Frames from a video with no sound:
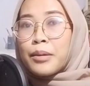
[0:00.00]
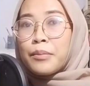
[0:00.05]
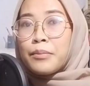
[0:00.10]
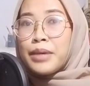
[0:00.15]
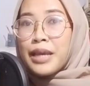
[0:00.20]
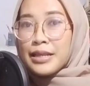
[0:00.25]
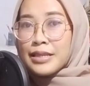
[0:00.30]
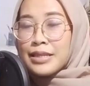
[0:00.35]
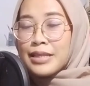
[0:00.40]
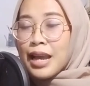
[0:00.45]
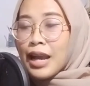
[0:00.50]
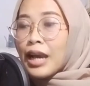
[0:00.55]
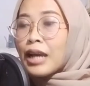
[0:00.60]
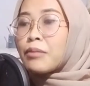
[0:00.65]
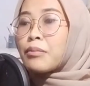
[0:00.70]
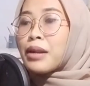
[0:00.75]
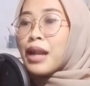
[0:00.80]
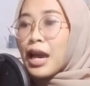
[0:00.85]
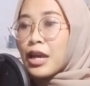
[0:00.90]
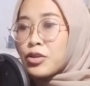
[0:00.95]
biasanya akan
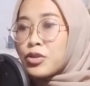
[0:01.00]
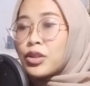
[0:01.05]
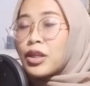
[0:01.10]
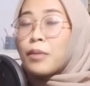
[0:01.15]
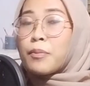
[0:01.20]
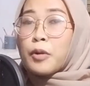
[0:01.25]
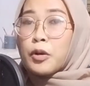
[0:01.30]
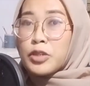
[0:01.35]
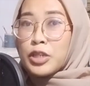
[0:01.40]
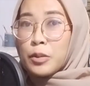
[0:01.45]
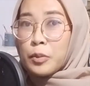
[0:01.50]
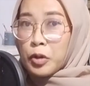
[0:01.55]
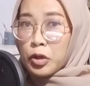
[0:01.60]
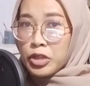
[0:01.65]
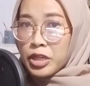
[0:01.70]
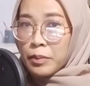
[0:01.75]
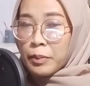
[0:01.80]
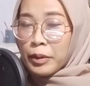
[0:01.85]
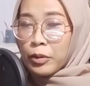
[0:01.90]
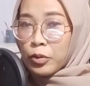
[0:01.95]
berlanjut ke
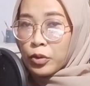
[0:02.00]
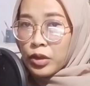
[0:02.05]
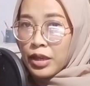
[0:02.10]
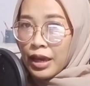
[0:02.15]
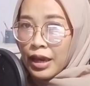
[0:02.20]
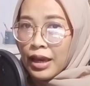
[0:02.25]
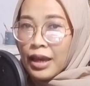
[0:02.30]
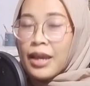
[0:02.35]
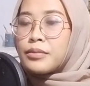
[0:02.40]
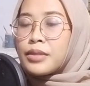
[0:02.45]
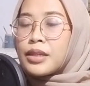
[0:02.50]
project-project berikutnya.